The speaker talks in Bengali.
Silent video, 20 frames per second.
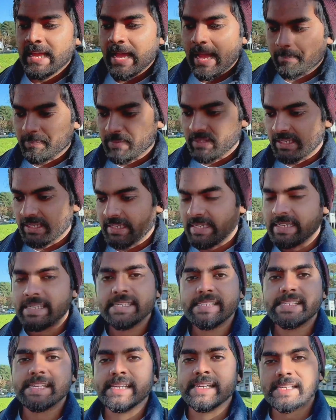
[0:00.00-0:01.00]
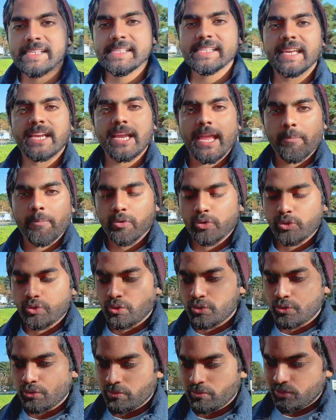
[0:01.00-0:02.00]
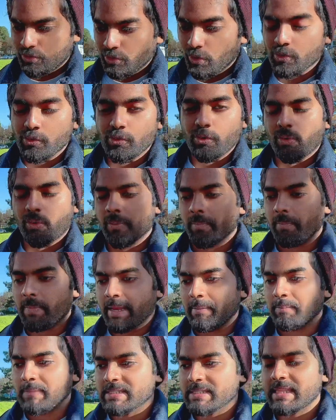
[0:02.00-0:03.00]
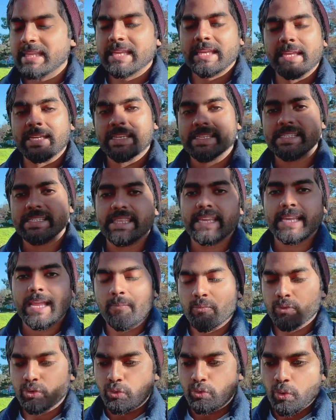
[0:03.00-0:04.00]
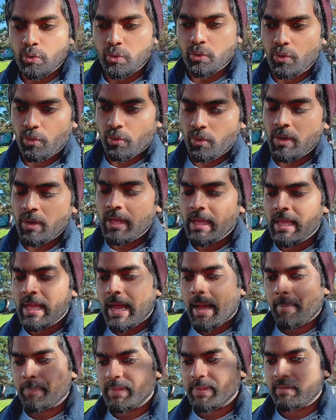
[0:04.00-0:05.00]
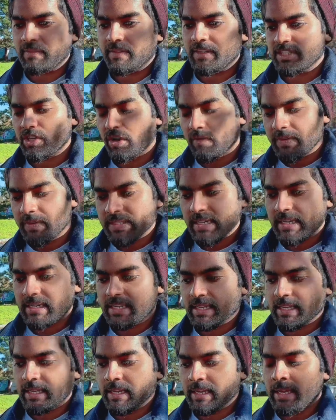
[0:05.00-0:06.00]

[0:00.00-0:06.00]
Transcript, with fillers: আপনি ইংরেজি ইংরেজিতে কেমন যোগ্য বা ইংরেজিতে ইংরেজিতে কেমন দক্ষ আপনি ভিসা অফিসারকে